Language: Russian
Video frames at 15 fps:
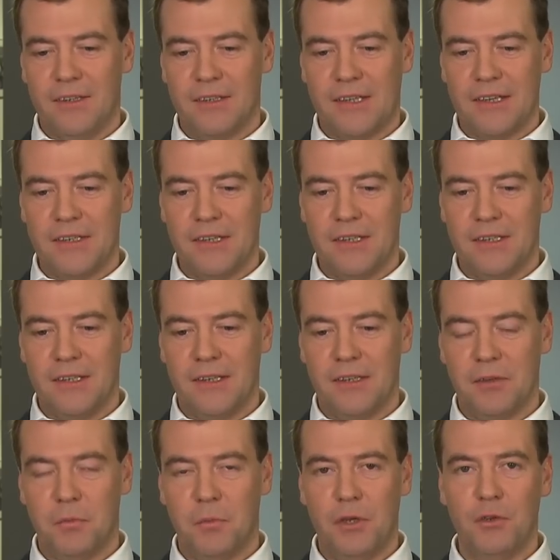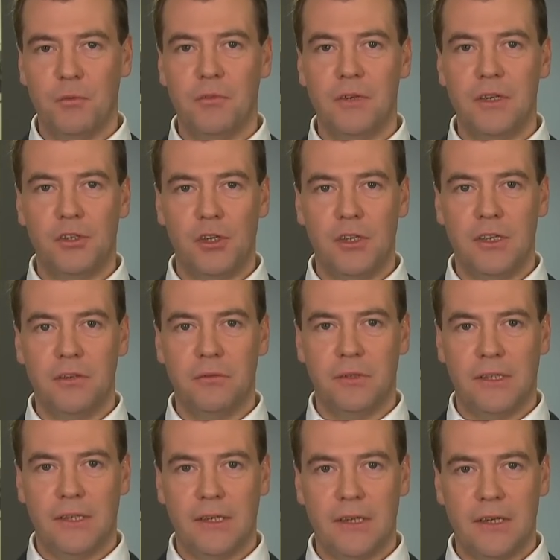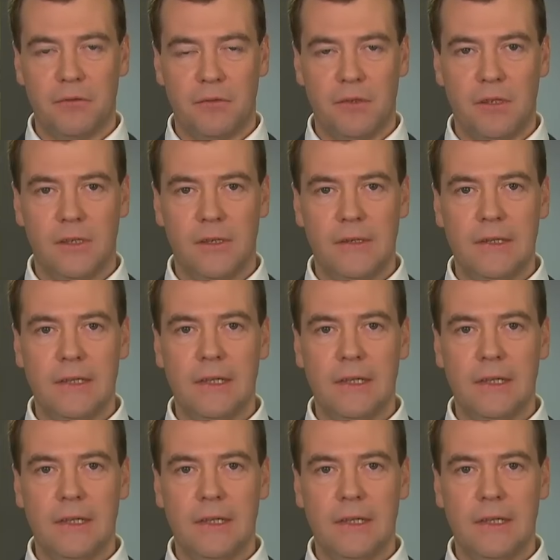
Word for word: рассказать о моем увлечении фотографией.